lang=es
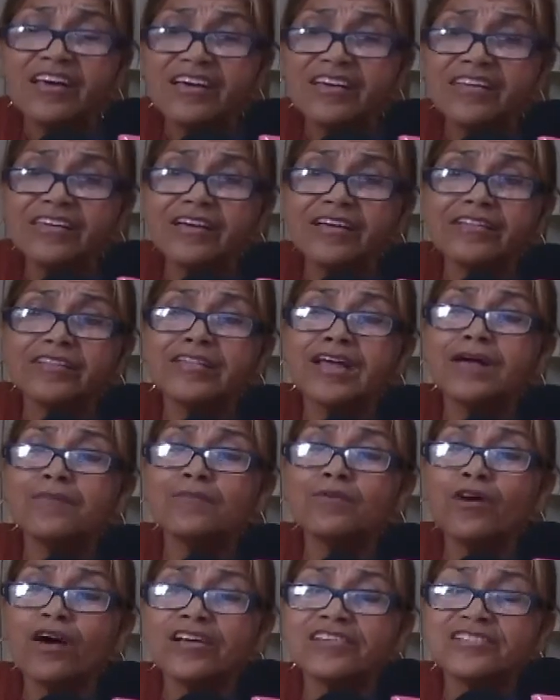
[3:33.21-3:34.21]
Y
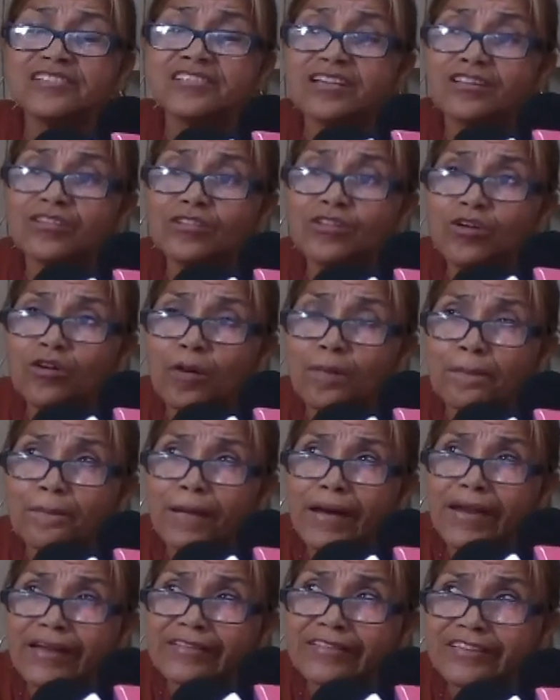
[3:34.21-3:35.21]
estamos haciendo
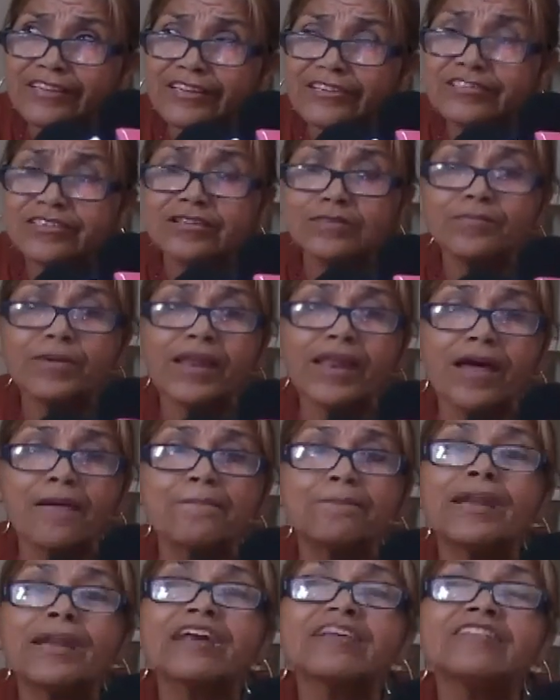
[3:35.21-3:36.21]
partícipe la
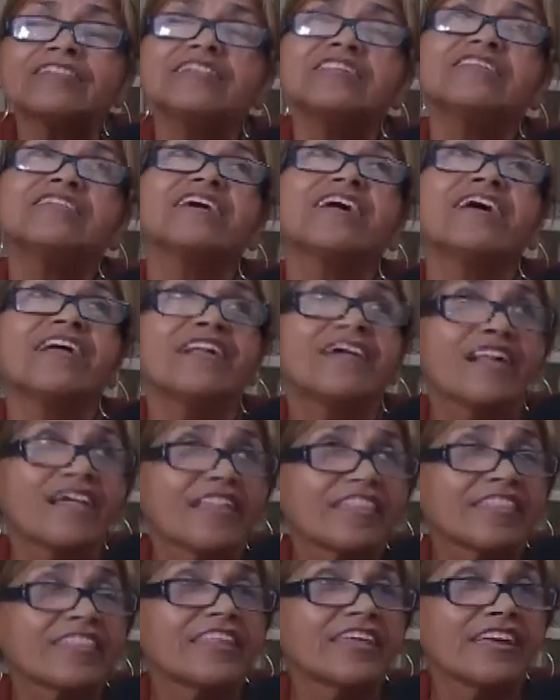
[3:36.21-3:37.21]
práctica
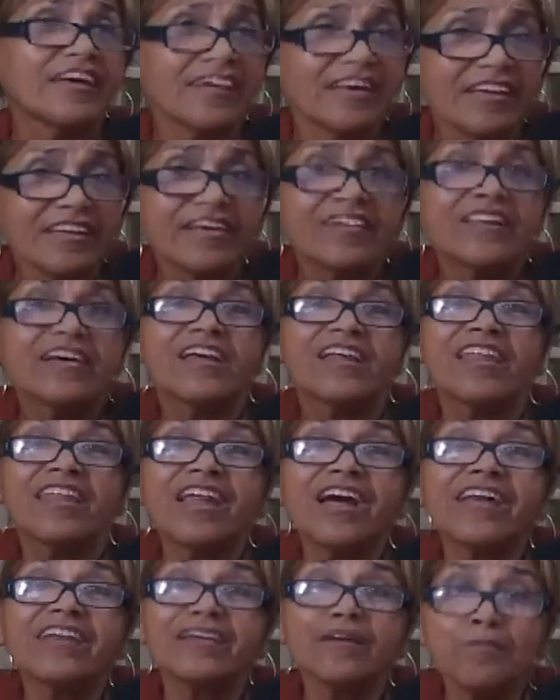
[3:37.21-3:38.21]
de
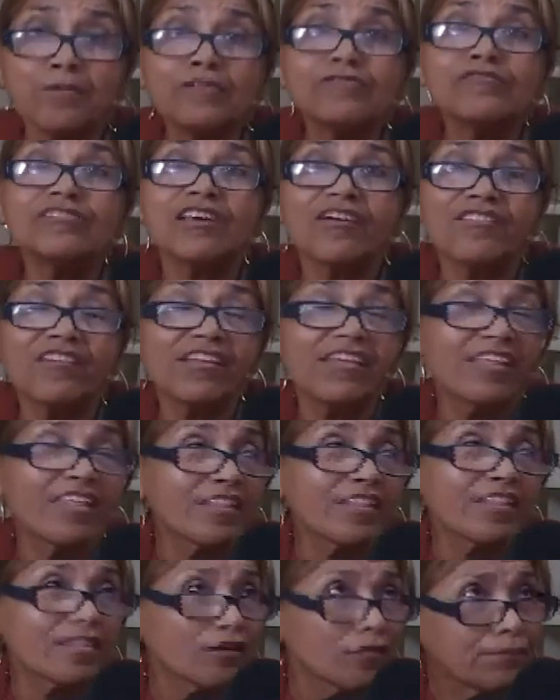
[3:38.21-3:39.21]
la
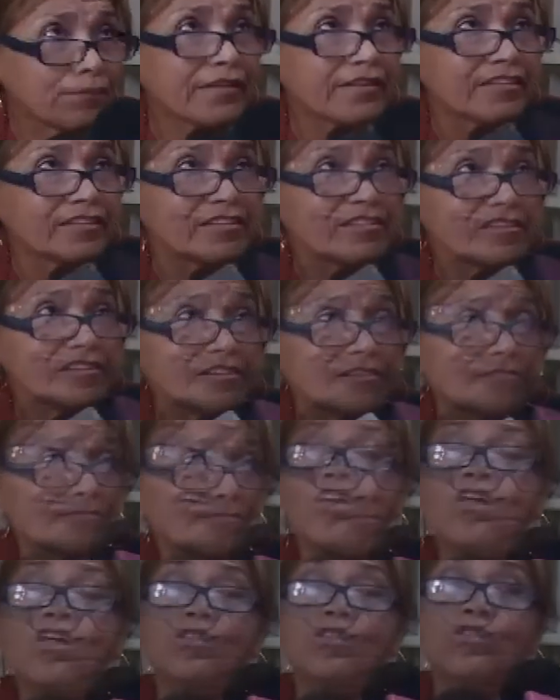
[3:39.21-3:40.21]
responsabilidad compartida,
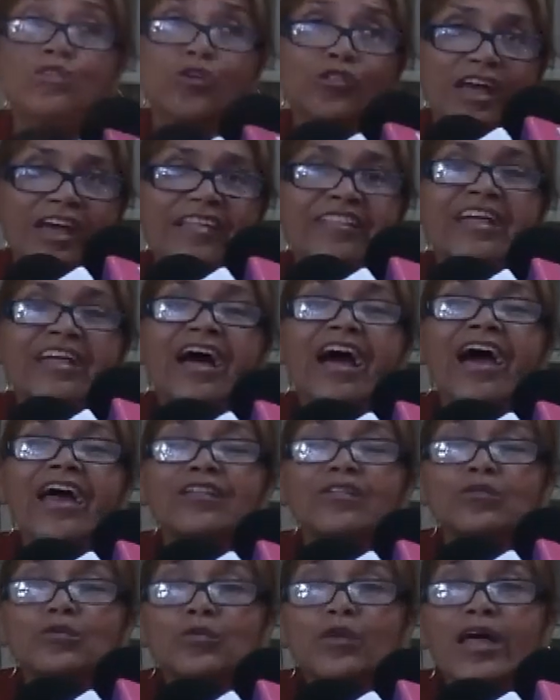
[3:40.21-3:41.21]
donde a esta
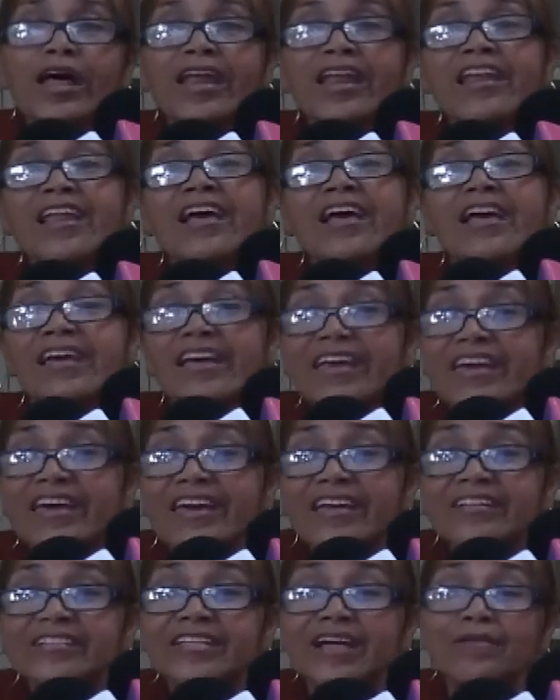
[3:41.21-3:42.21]
altura
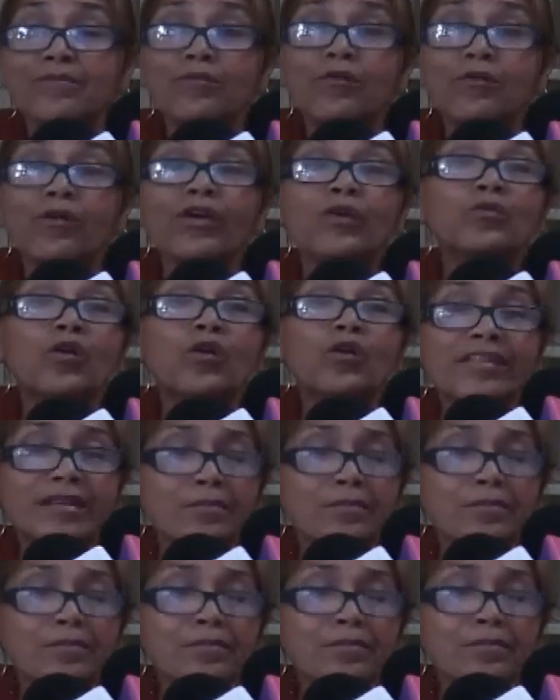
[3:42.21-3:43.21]
estamos en un
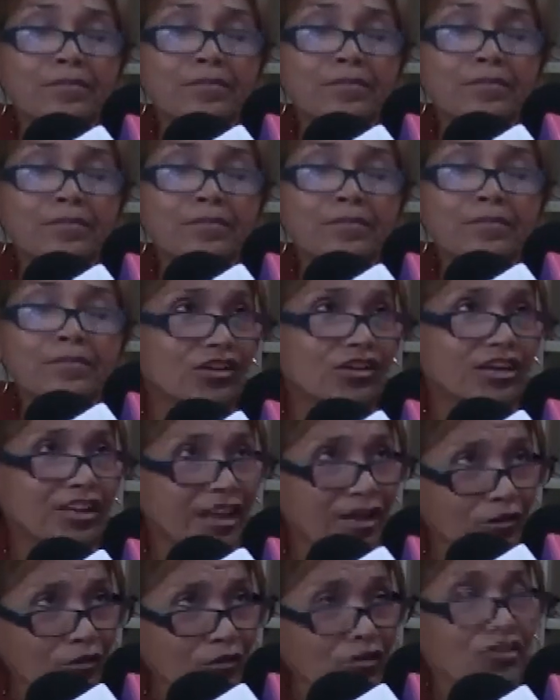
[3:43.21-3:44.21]
90%
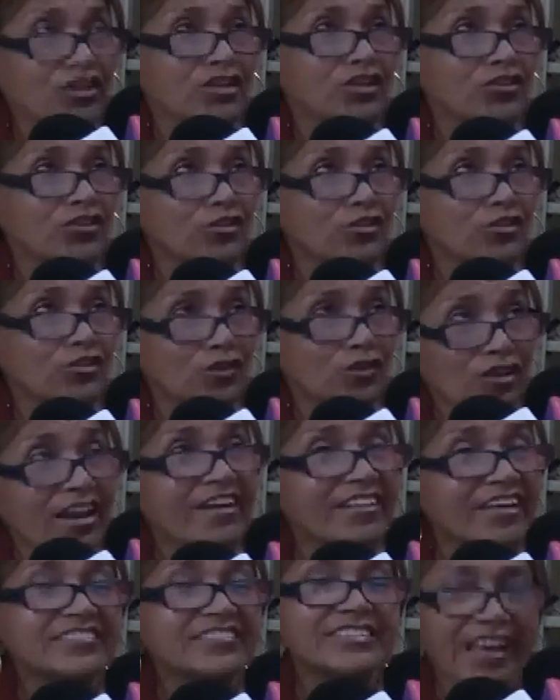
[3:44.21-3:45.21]
que ya los niños y las
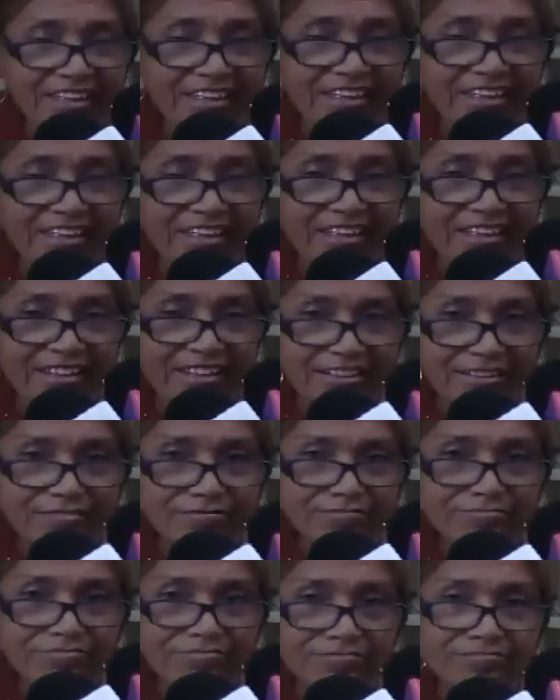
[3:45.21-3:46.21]
niñas ya
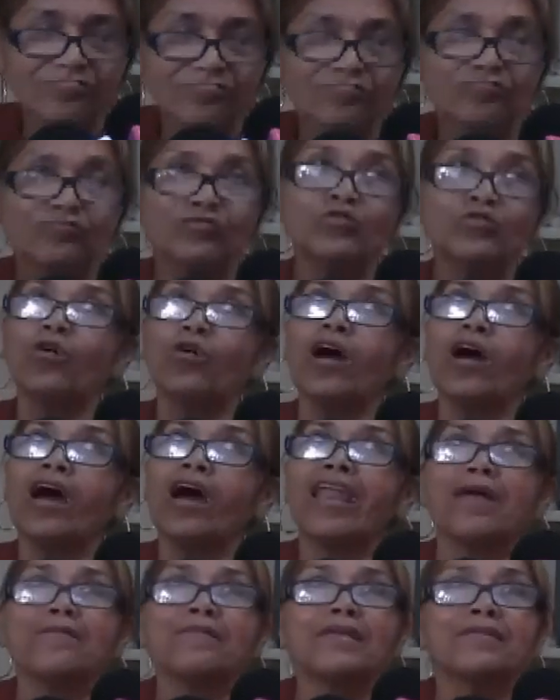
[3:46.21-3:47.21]
leen, no
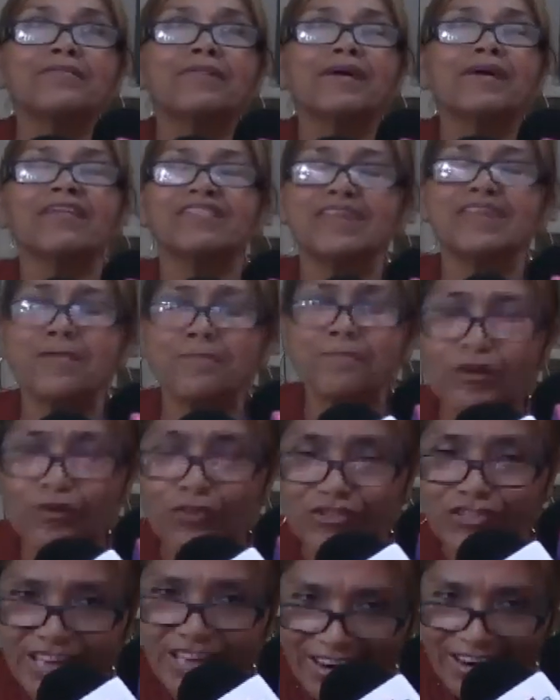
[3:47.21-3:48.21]
a las mil maravillas, pero
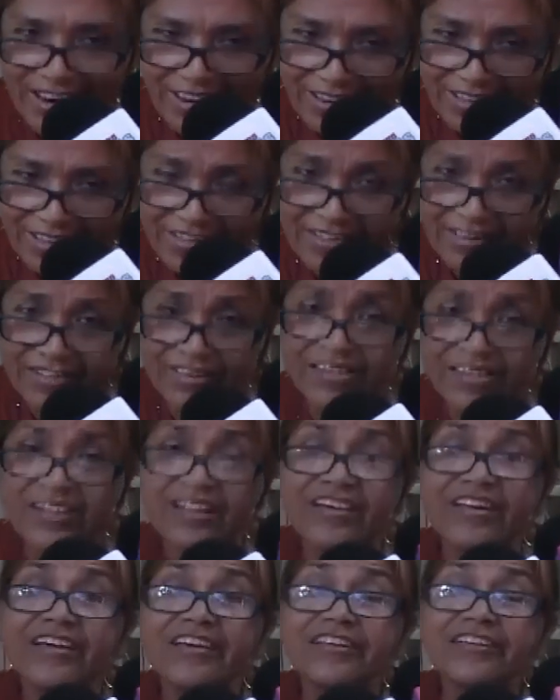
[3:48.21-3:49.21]
ya leen
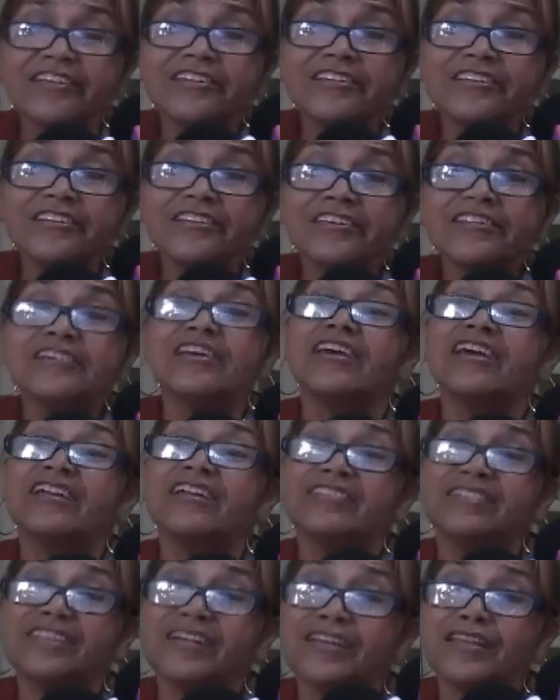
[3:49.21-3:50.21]
y
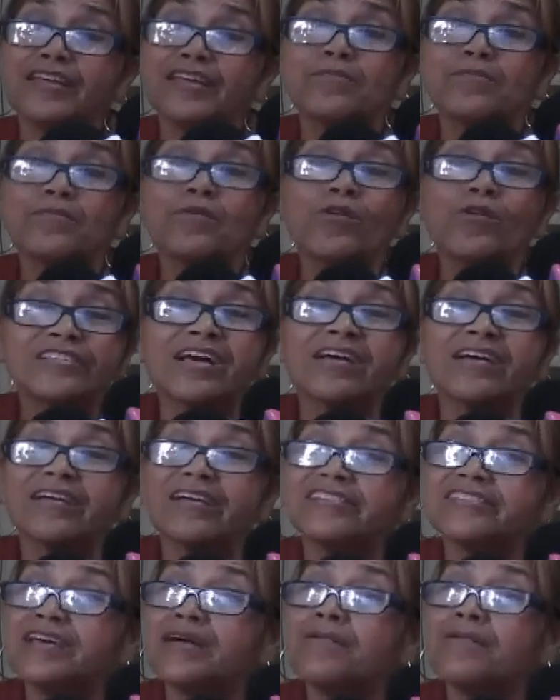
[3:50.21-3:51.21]
eh, tenemos
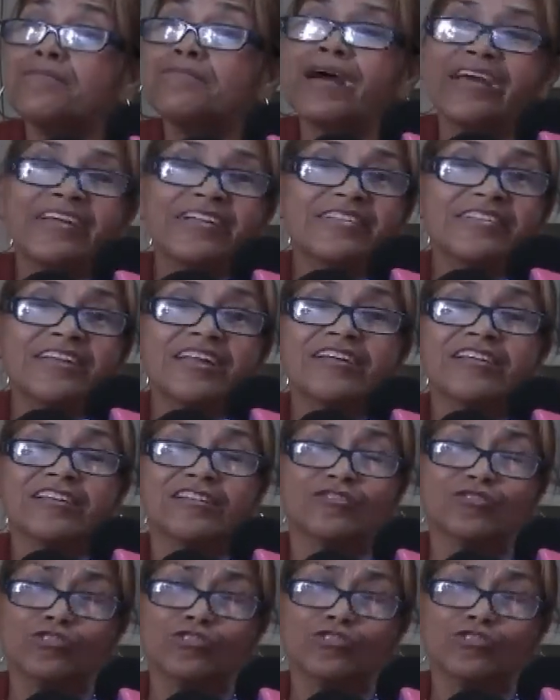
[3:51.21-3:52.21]
esas maestras.
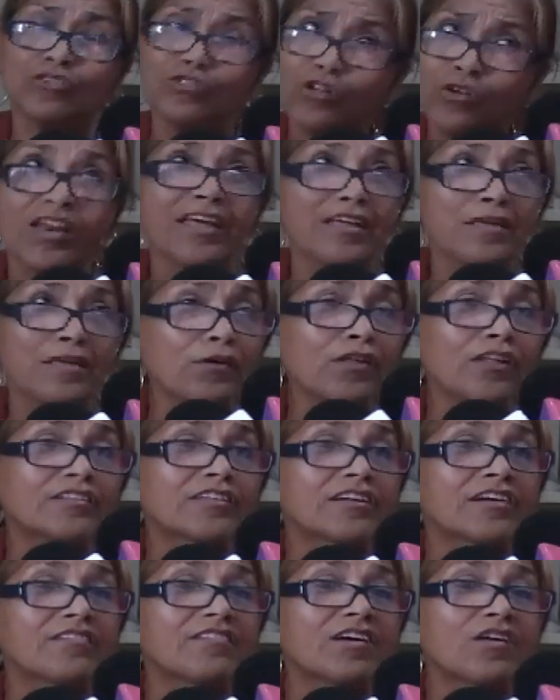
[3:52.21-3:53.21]
Todo el equipo
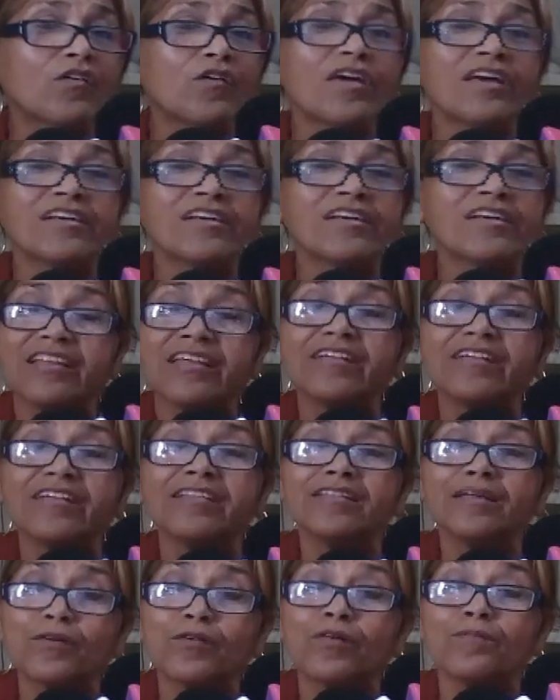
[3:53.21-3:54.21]
de trabajo es
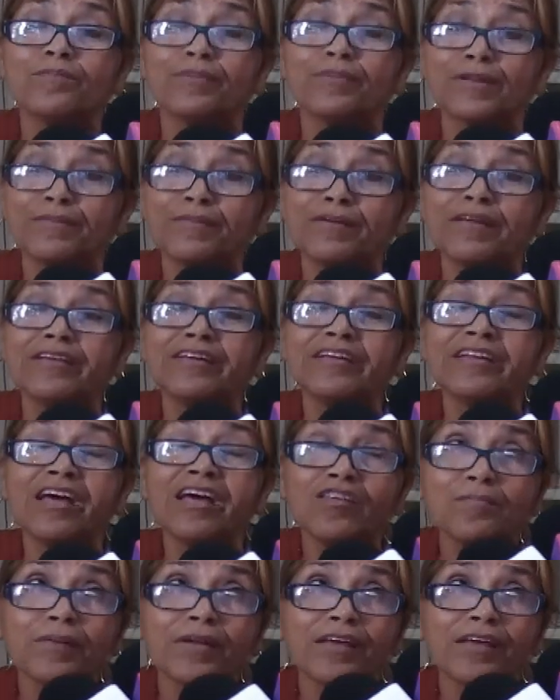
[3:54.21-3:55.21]
excelente, pero en primer
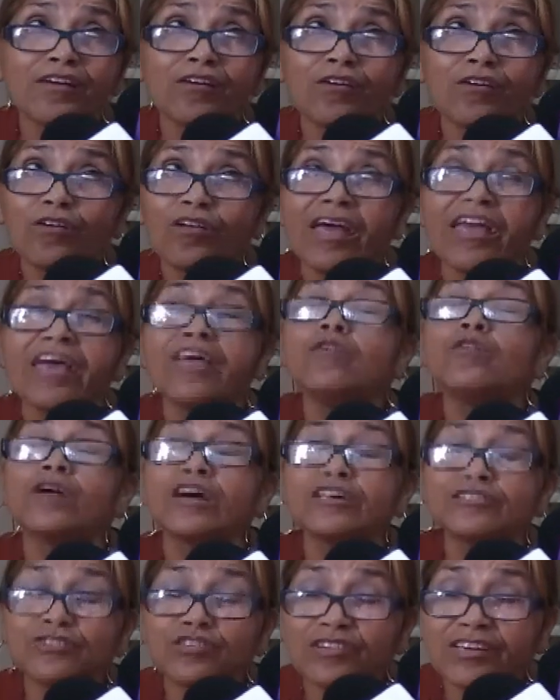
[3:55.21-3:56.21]
grado y preescolar,
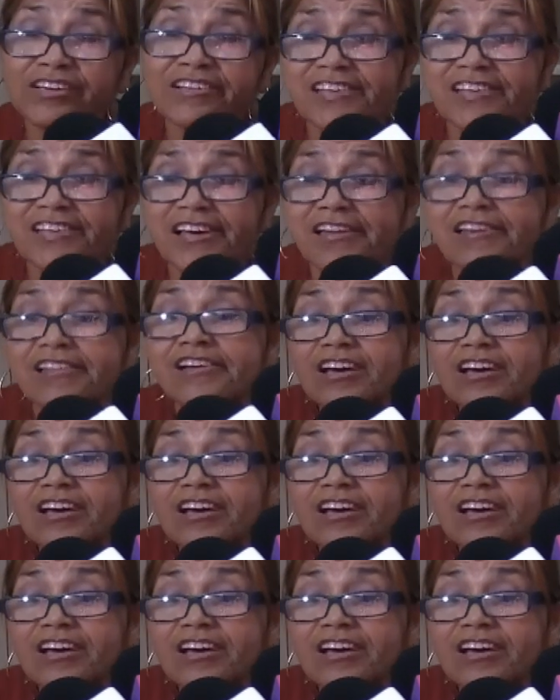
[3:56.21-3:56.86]
educación inicial,